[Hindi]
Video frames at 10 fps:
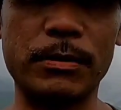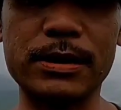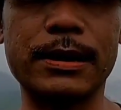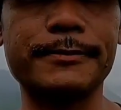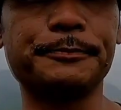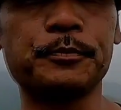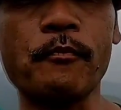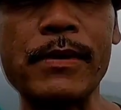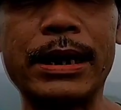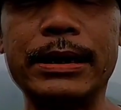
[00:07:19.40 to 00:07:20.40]

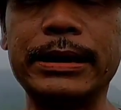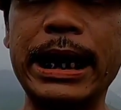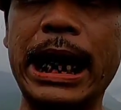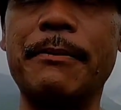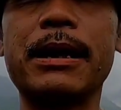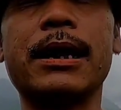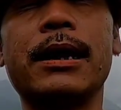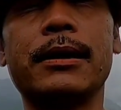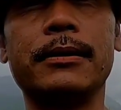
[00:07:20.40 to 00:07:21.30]
नमस्कार ये हमारा